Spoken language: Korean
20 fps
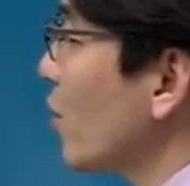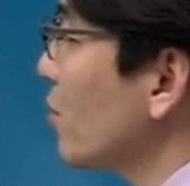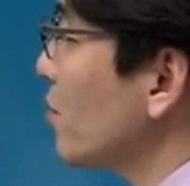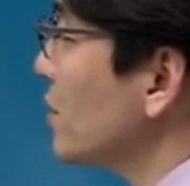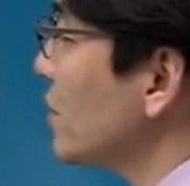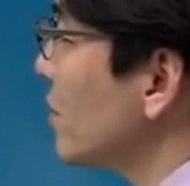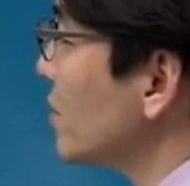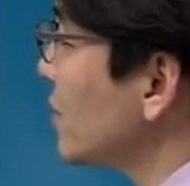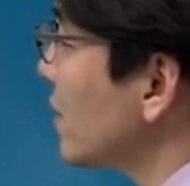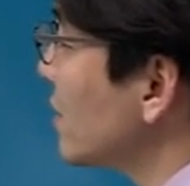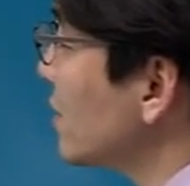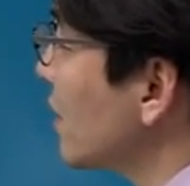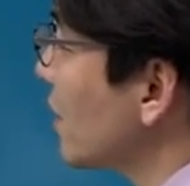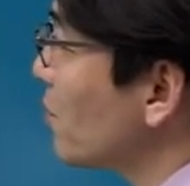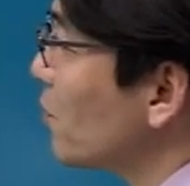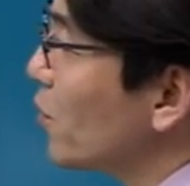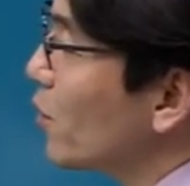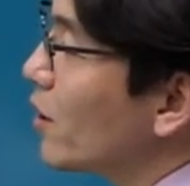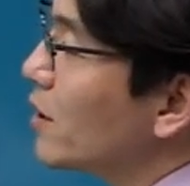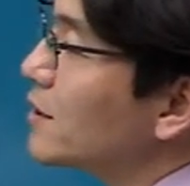협의 절차 등에
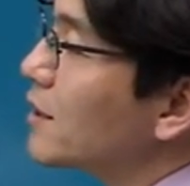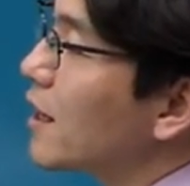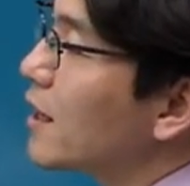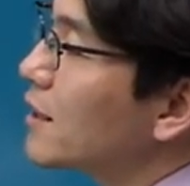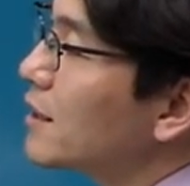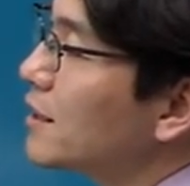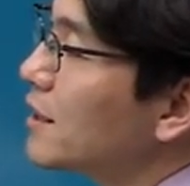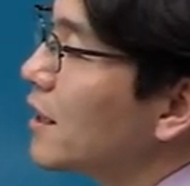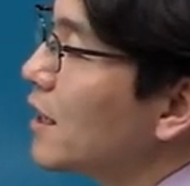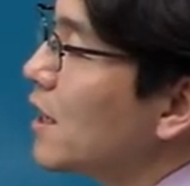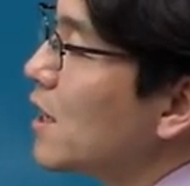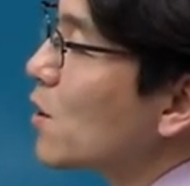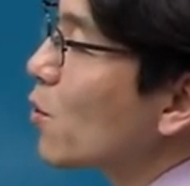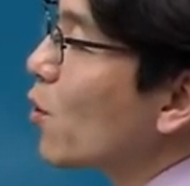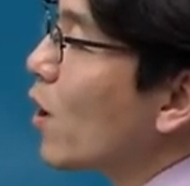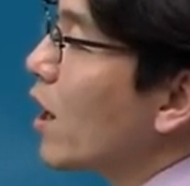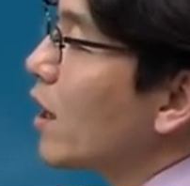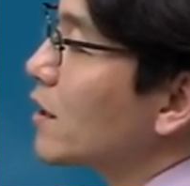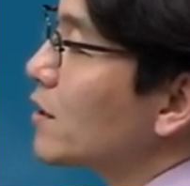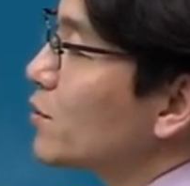필요한 사항은
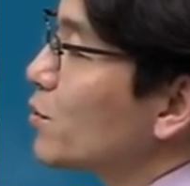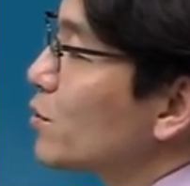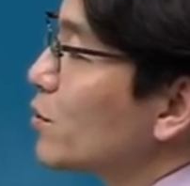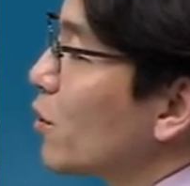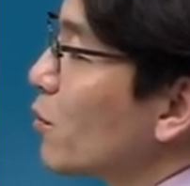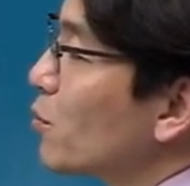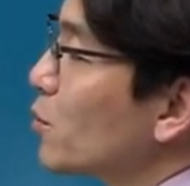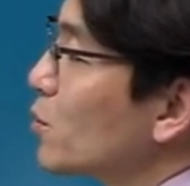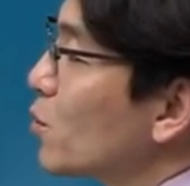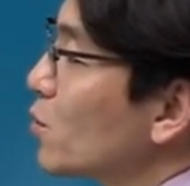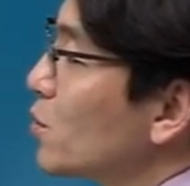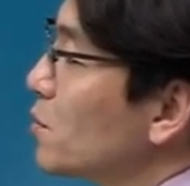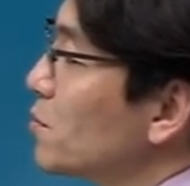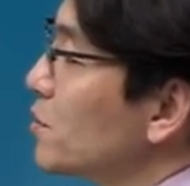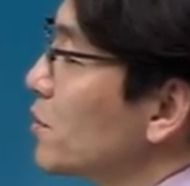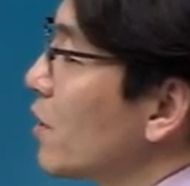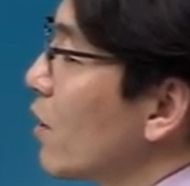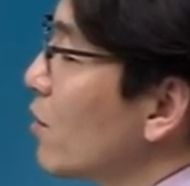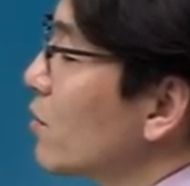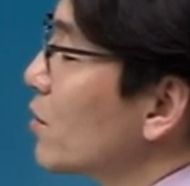
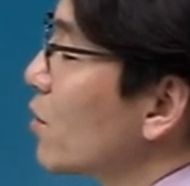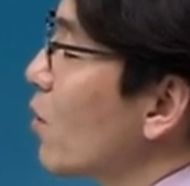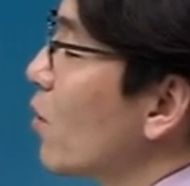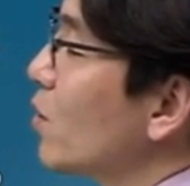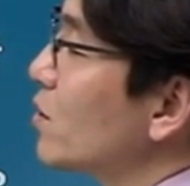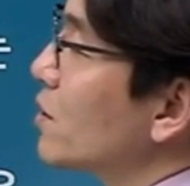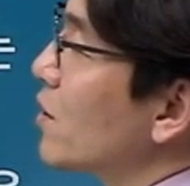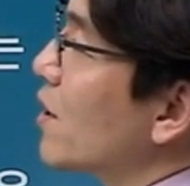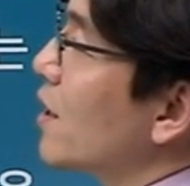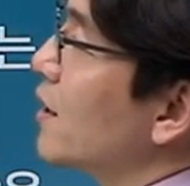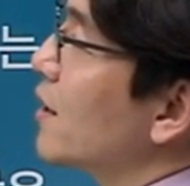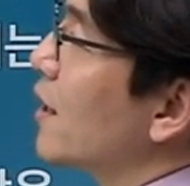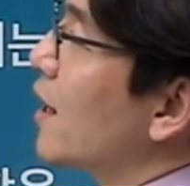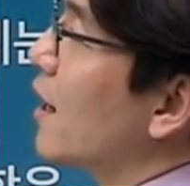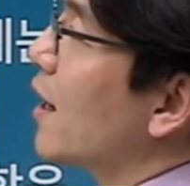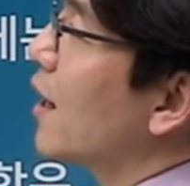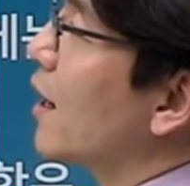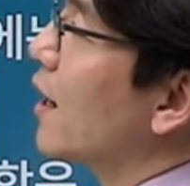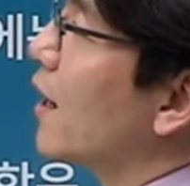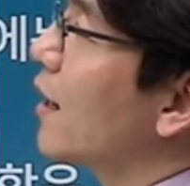과학기술정보통신부령으로
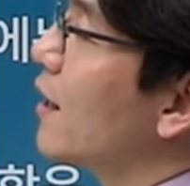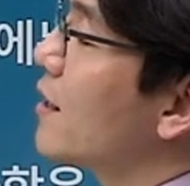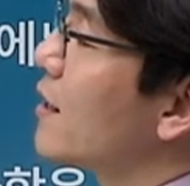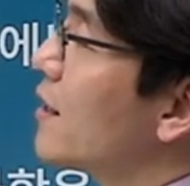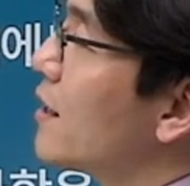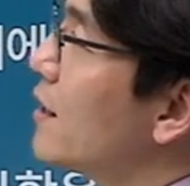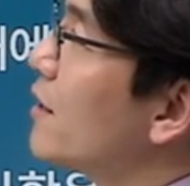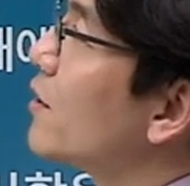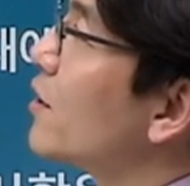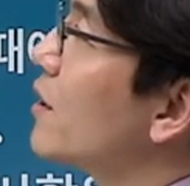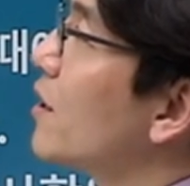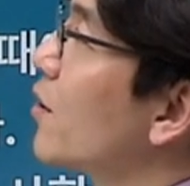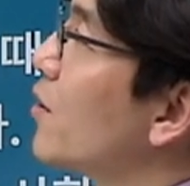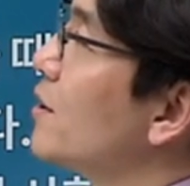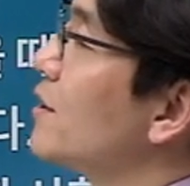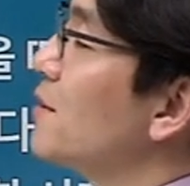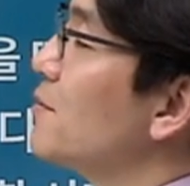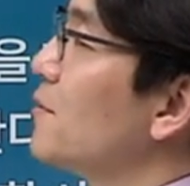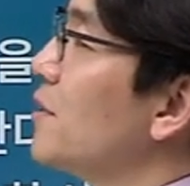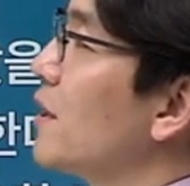정한다. 이렇게 되어
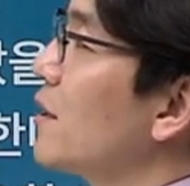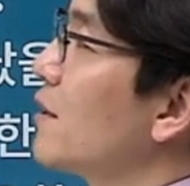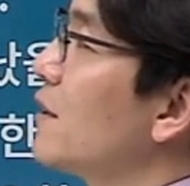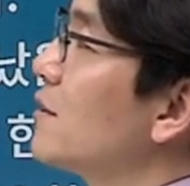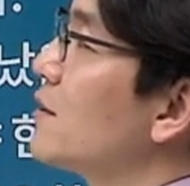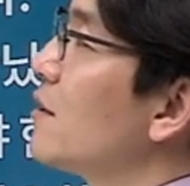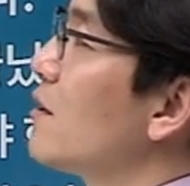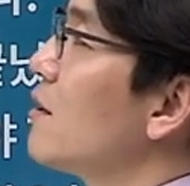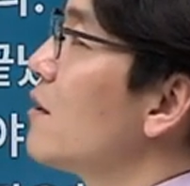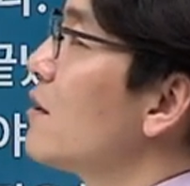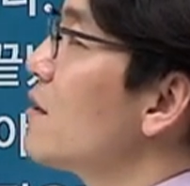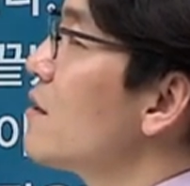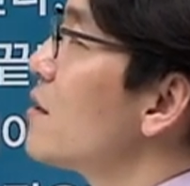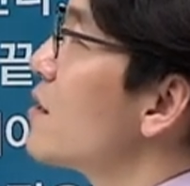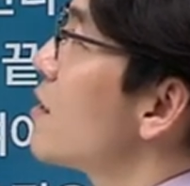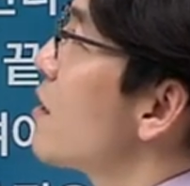있습니다. 그래서